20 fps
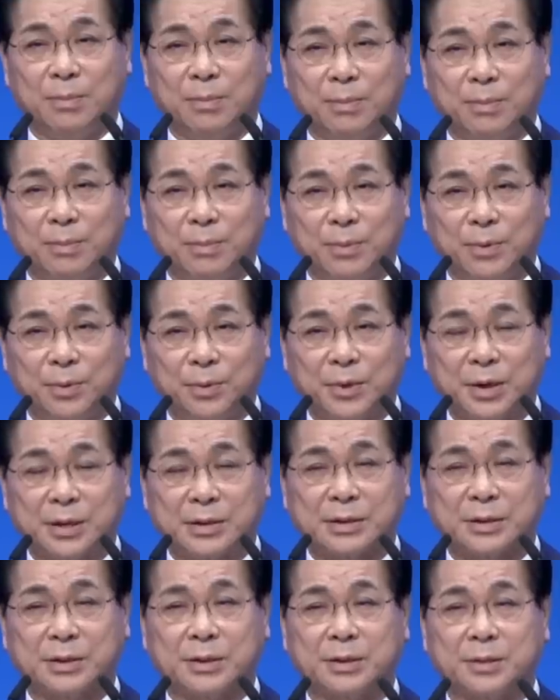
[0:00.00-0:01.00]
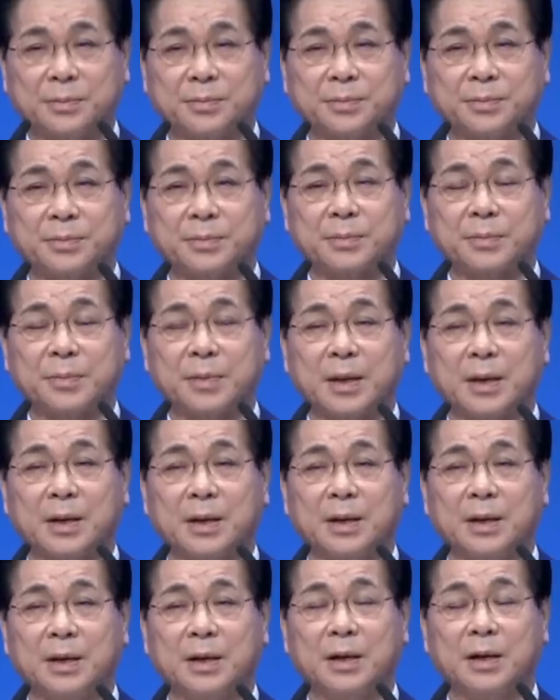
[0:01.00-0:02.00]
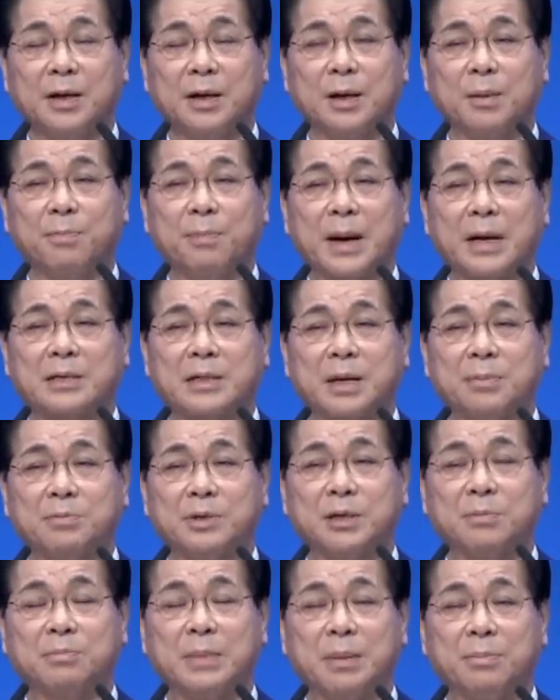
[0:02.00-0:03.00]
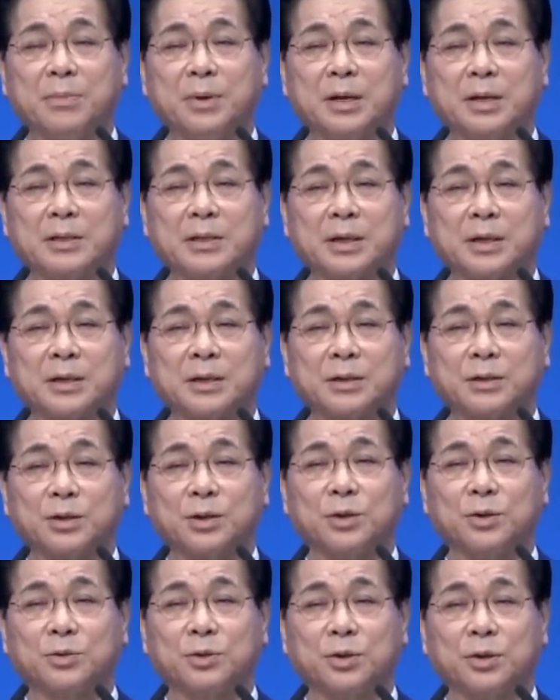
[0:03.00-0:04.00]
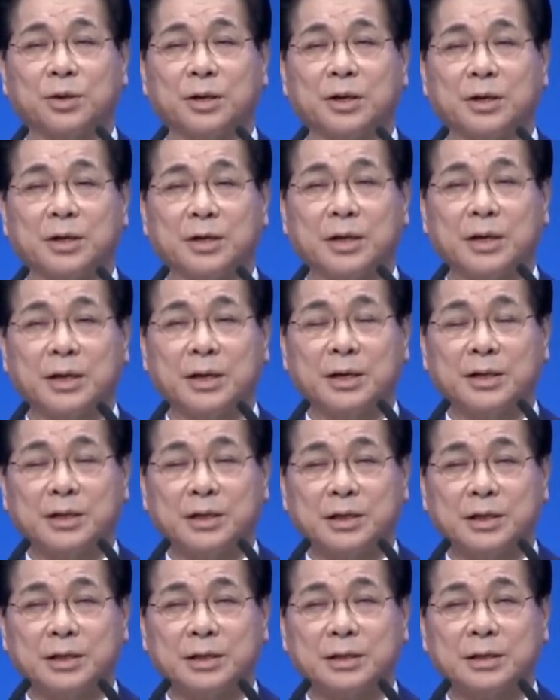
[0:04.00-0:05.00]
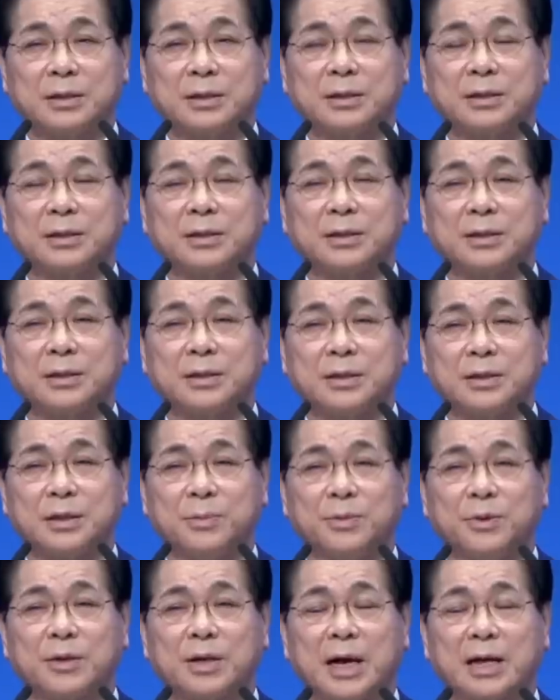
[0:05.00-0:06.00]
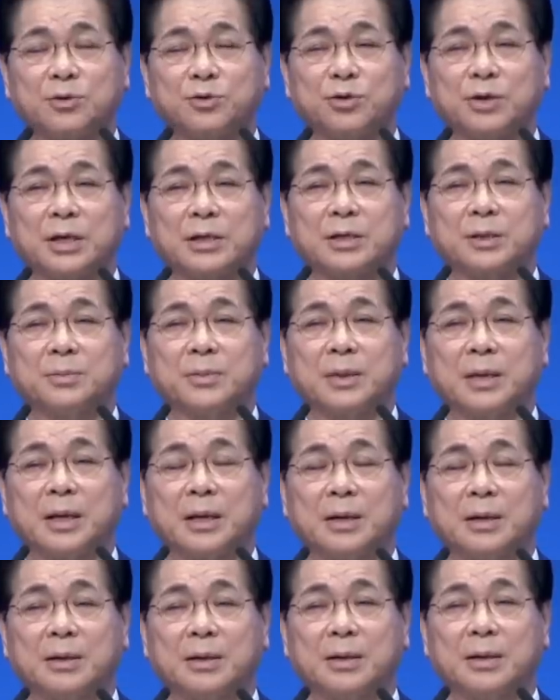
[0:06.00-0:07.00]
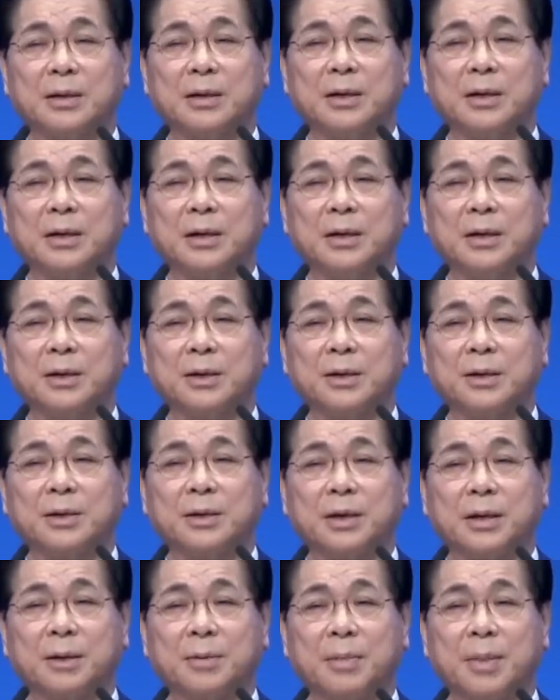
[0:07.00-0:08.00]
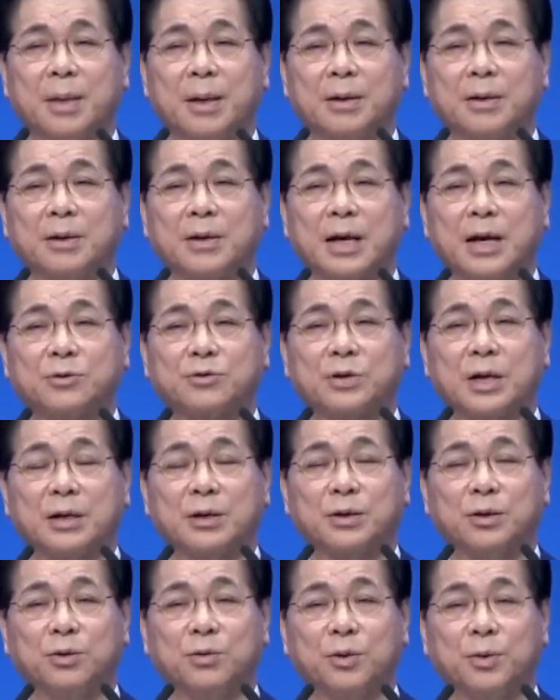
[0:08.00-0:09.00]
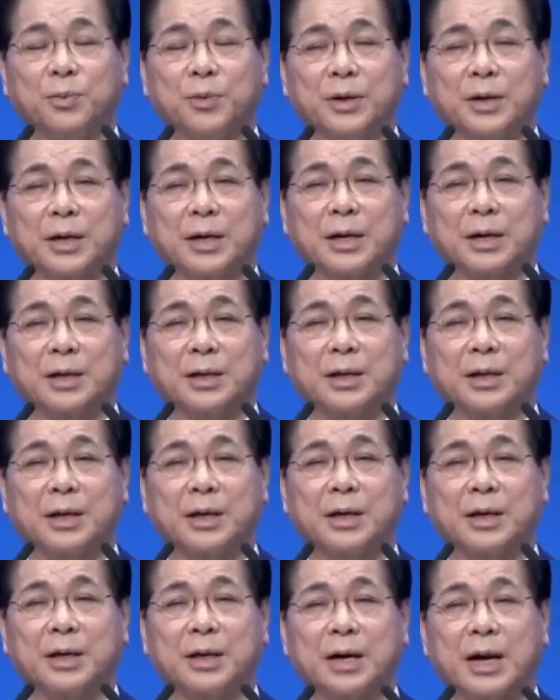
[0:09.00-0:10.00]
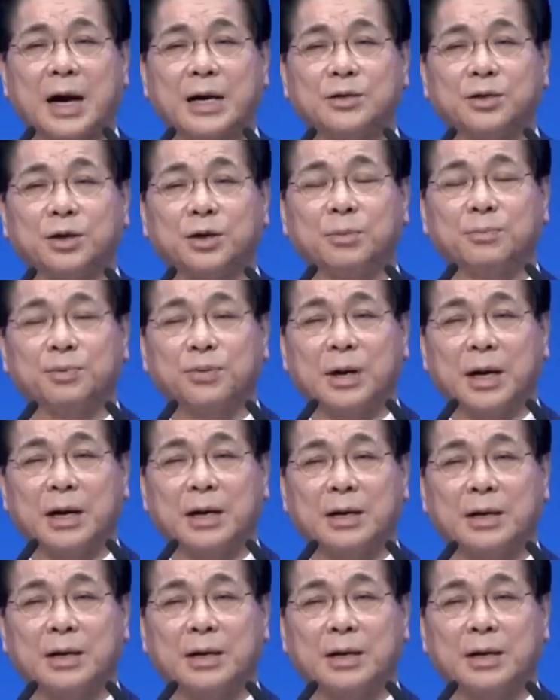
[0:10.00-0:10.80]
미국에서 1년에 130만 명이 청소년들이 집을 가출했습니다. 그런데 그 가출한 이유를 보니까 가정 불화,